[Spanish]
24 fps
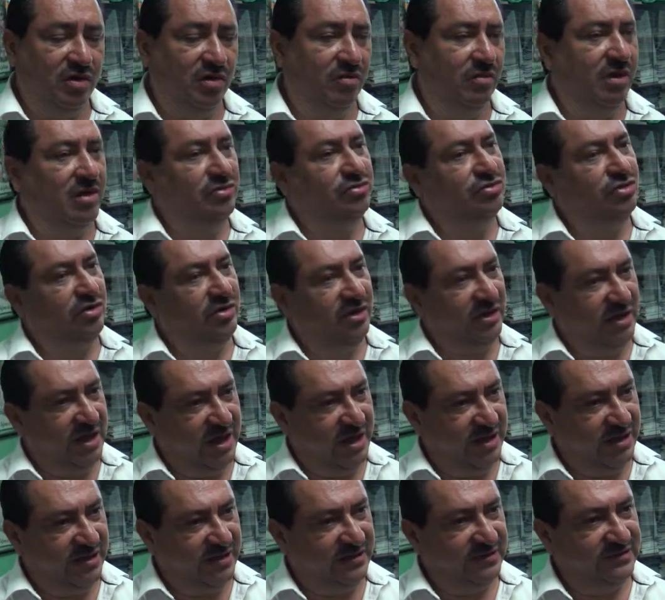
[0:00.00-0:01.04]
como
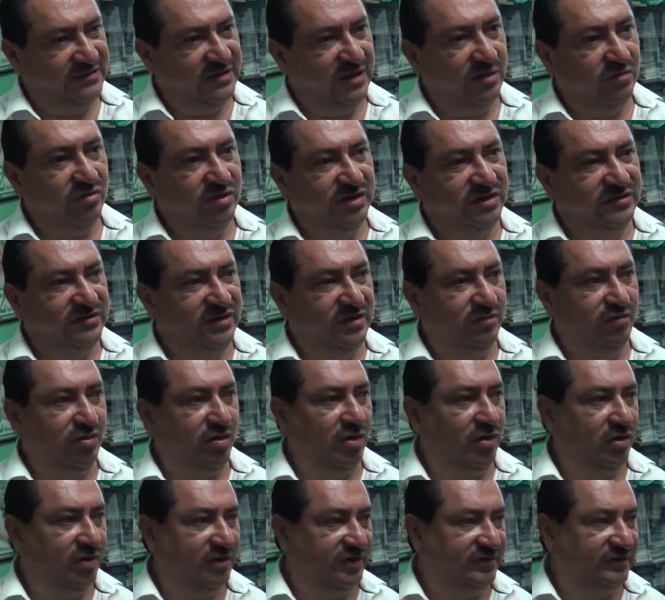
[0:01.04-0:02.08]
autoridades del
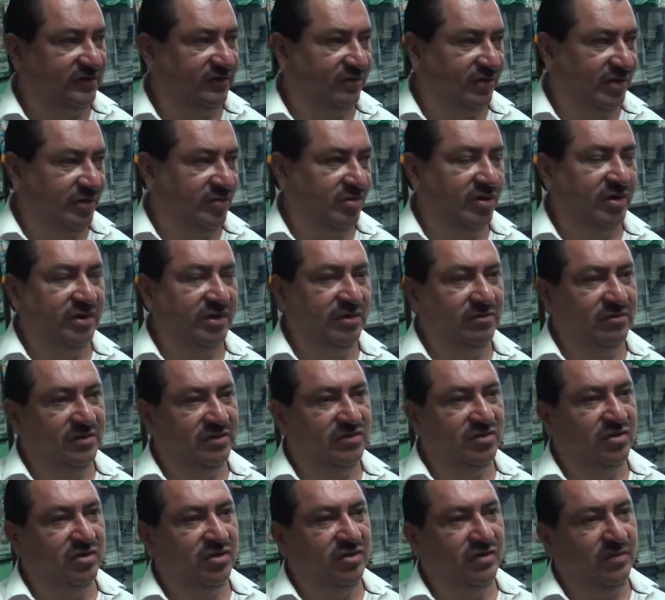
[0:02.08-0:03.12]
municipio los recibimos en
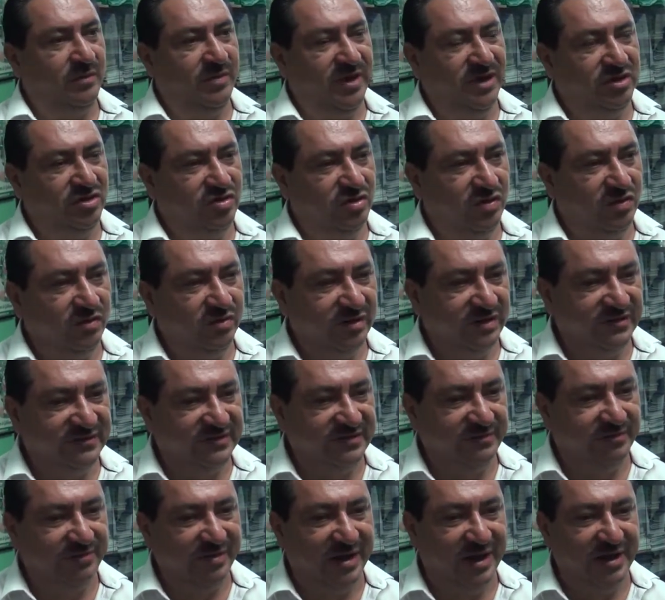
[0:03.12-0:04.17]
nuestro despacho
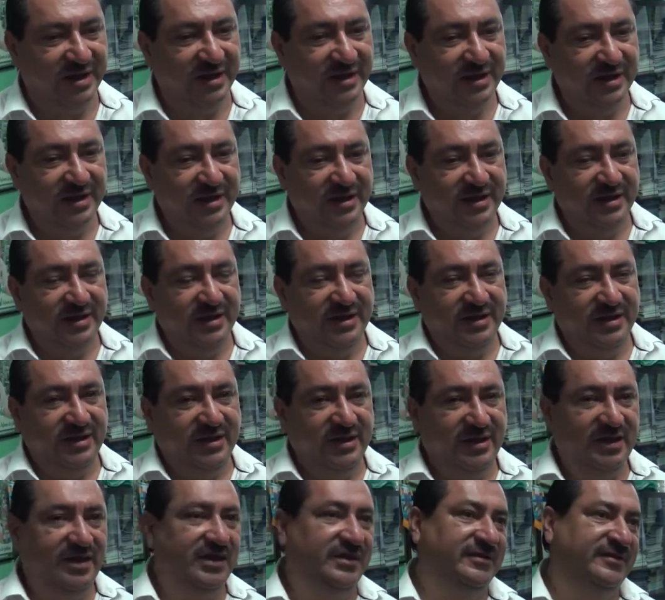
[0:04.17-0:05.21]
municipal
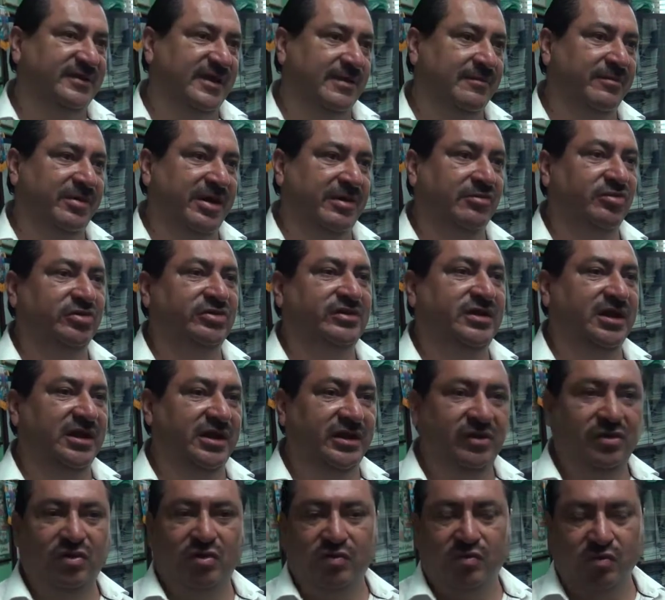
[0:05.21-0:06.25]
y siempre hemos
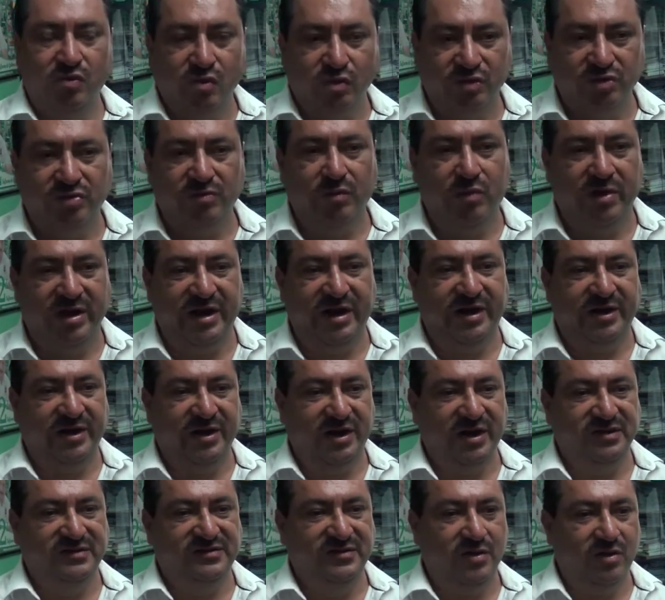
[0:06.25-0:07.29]
tenido muy buena
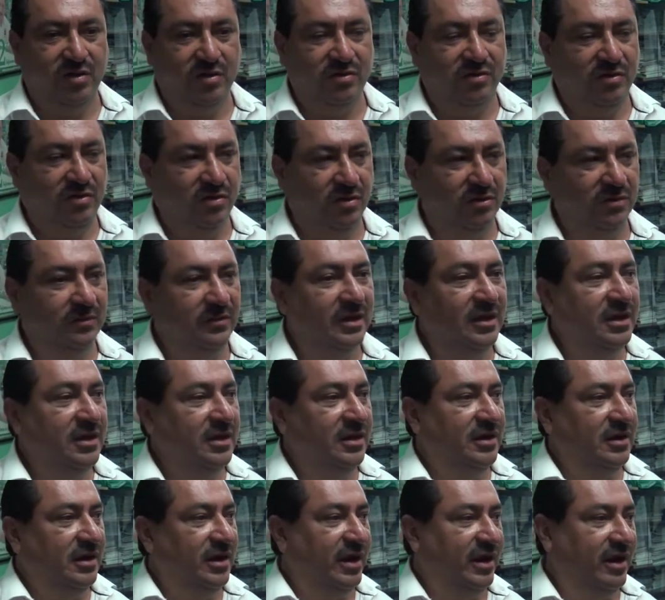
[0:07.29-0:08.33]
relación con
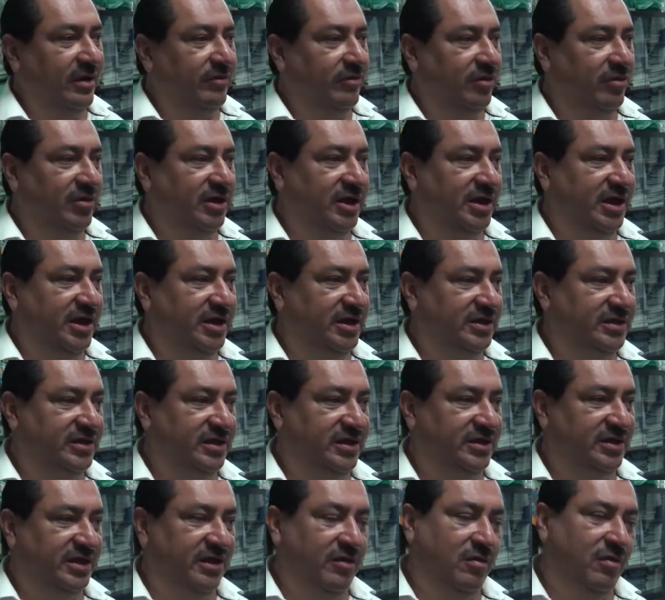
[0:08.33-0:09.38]
la República de
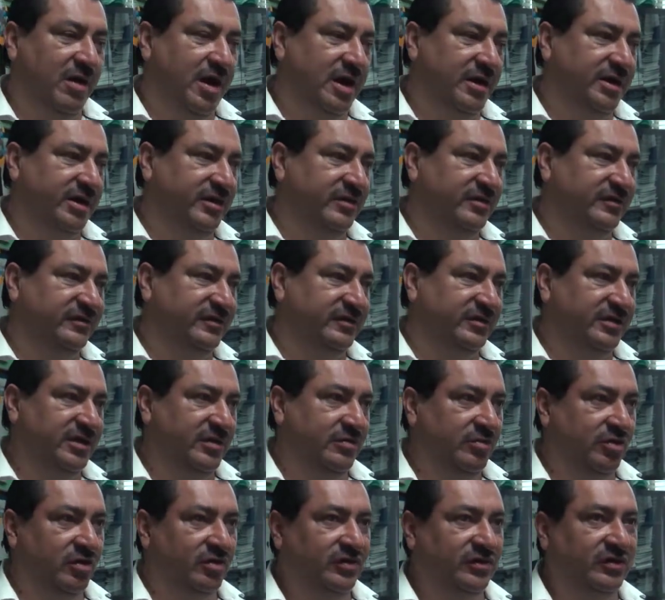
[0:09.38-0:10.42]
China Taiwán y nos
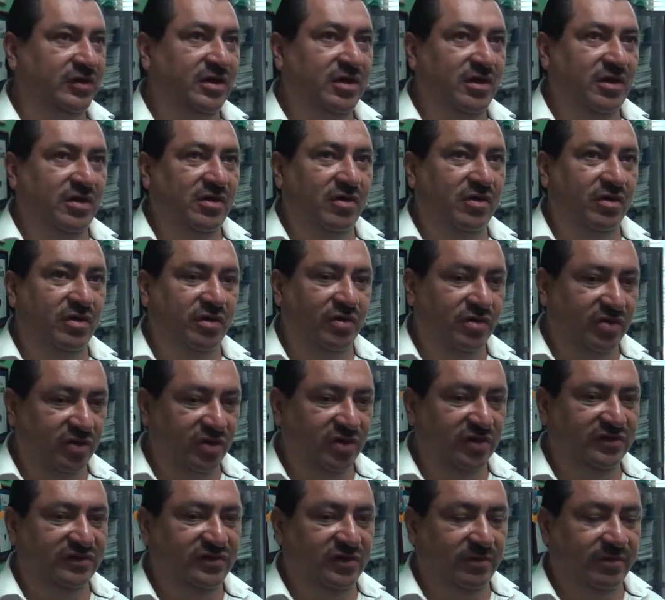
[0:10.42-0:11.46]
sentimos
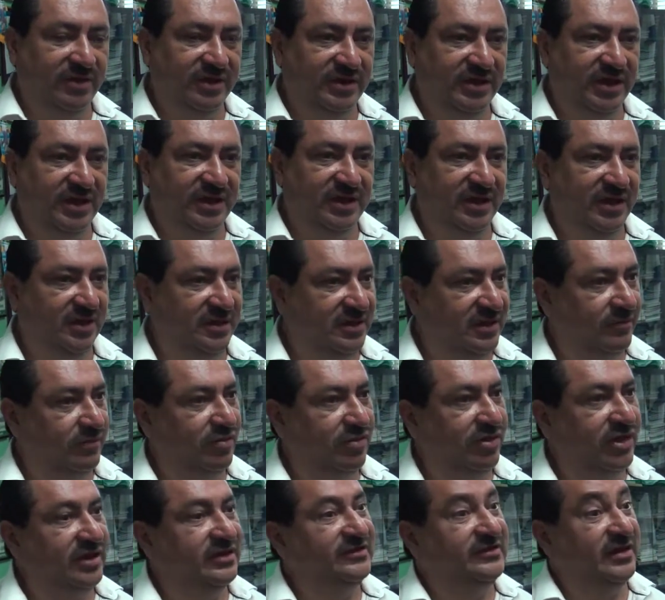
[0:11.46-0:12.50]
orgullosos verdad de,
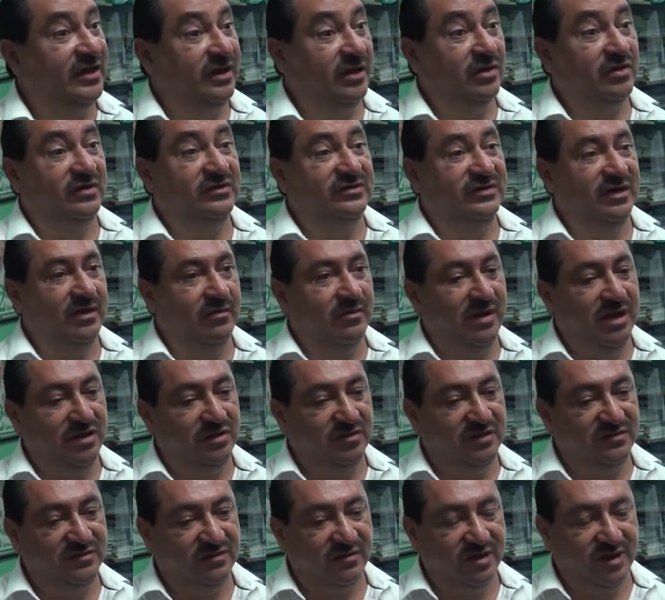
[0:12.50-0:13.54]
poder seguir
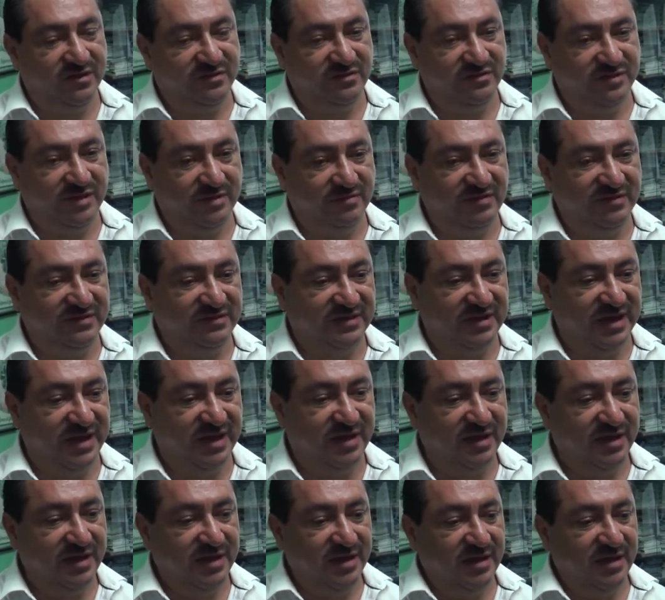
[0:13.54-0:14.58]
conservando esos lazos de
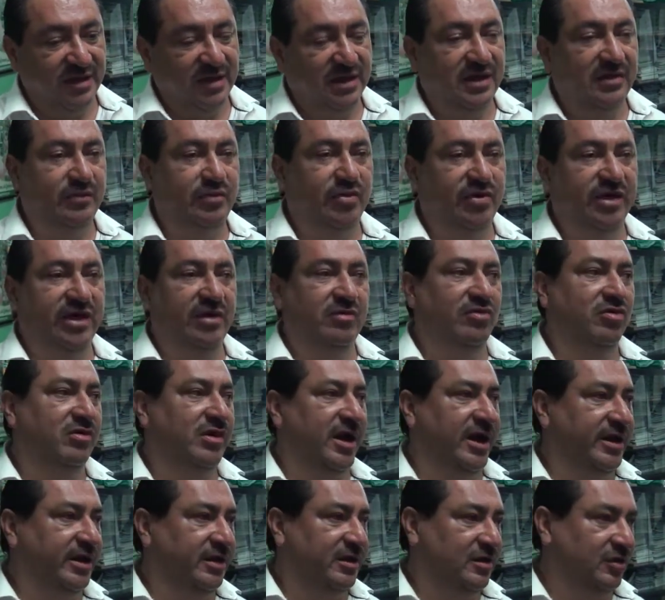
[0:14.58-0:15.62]
amistad y poder
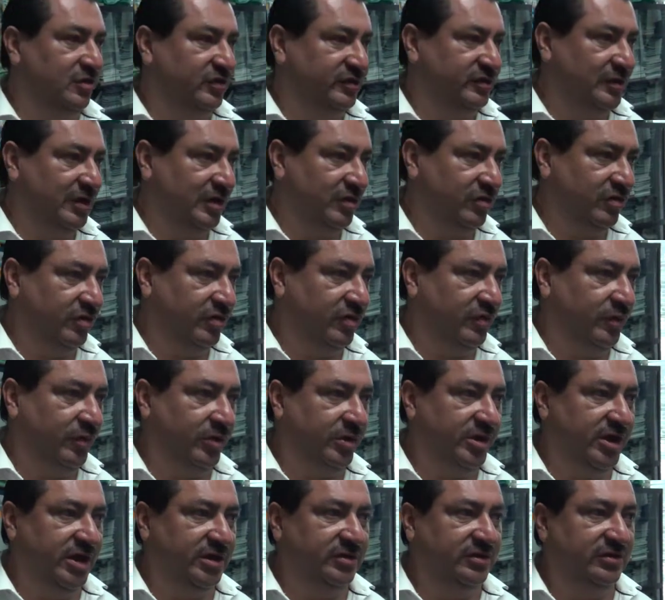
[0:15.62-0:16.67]
buscar incluso algunos
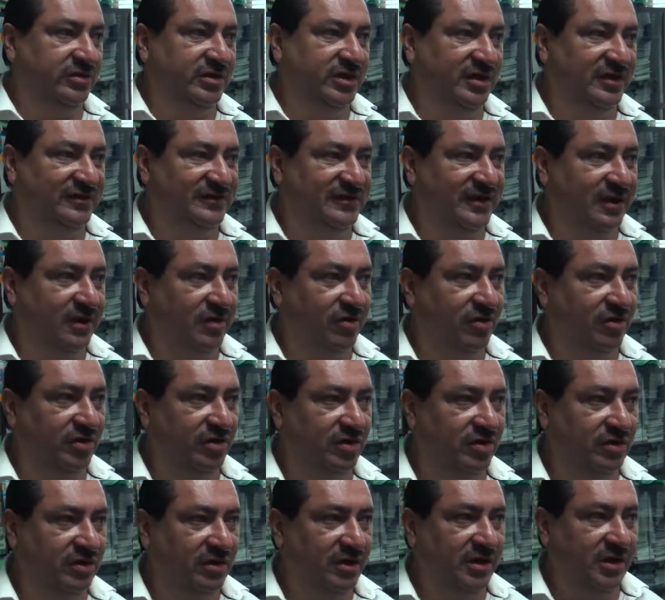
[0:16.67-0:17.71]
proyectos de
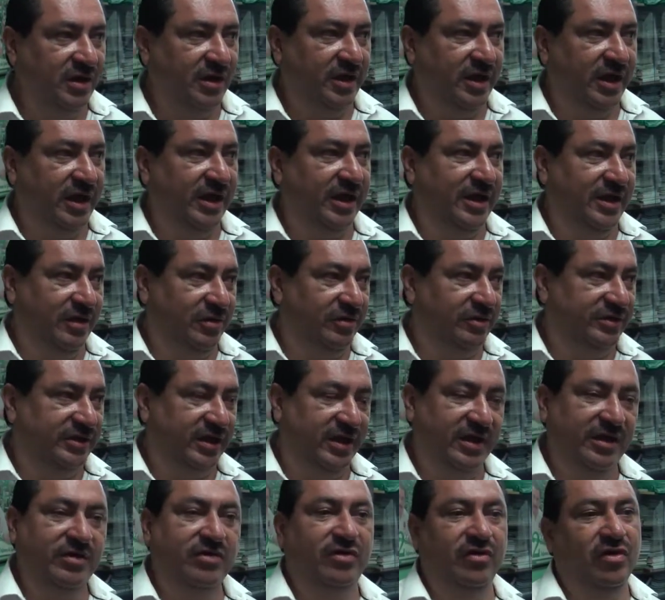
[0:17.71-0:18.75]
desarrollo en el
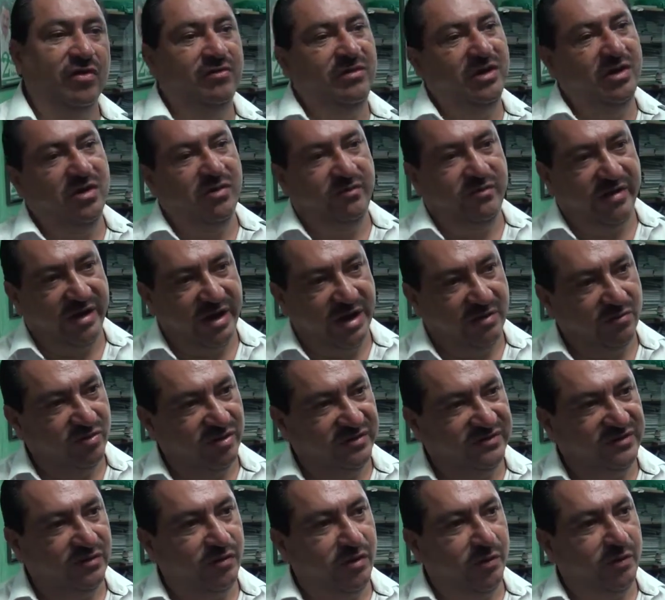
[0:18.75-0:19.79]
orden económico para el
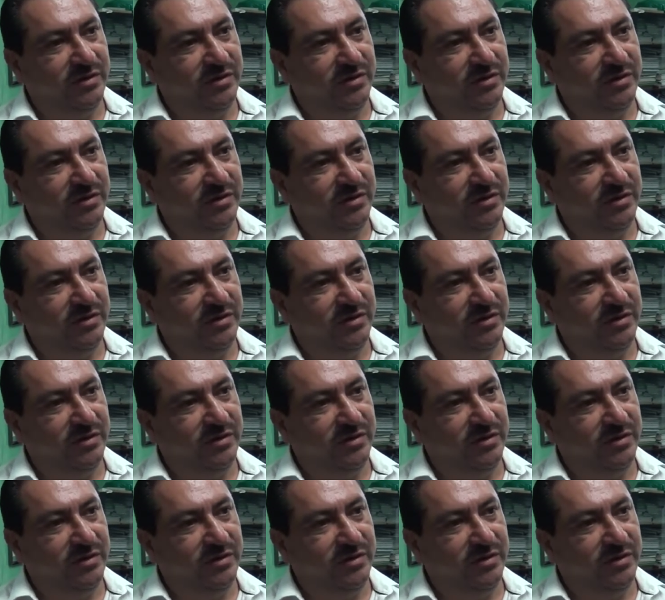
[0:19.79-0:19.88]
municipio de